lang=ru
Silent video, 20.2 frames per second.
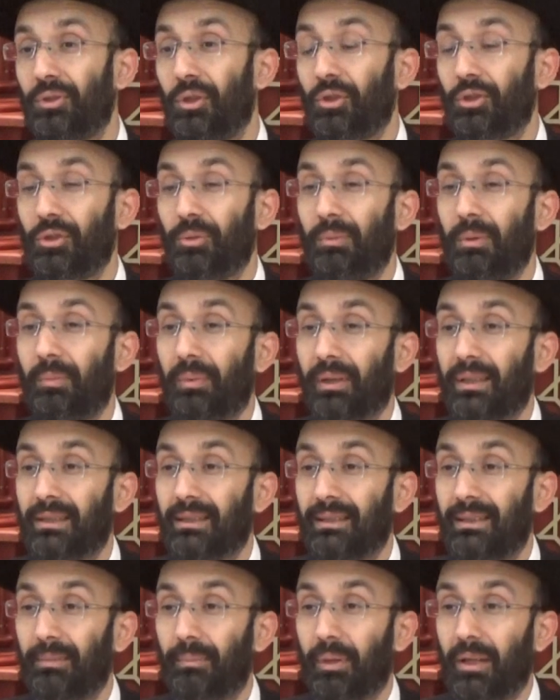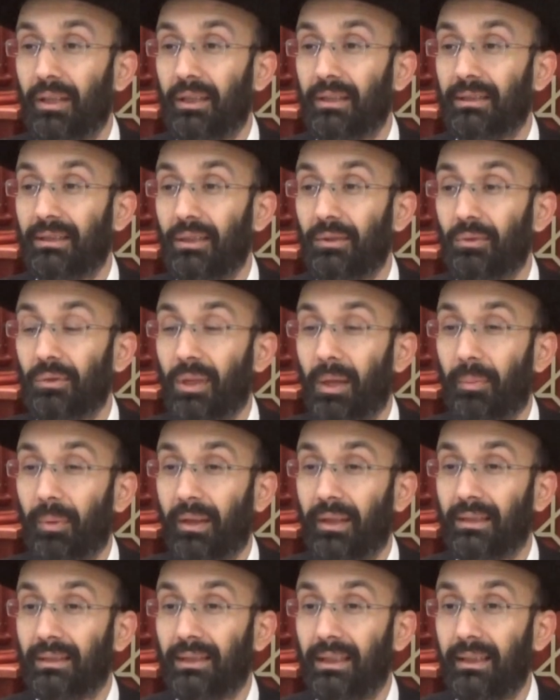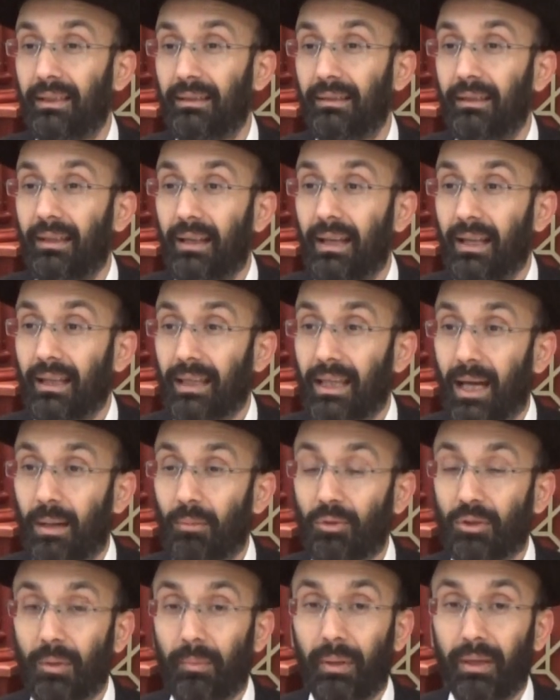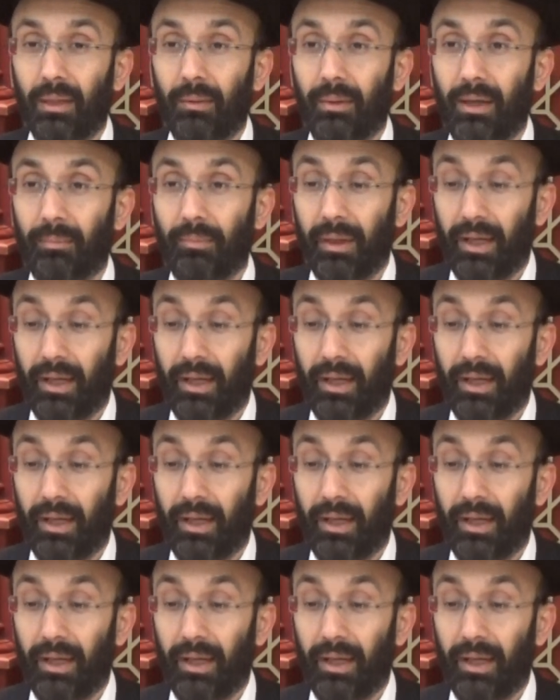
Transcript: то, что мы принесли, принесли туда принесли, там уже поднимают.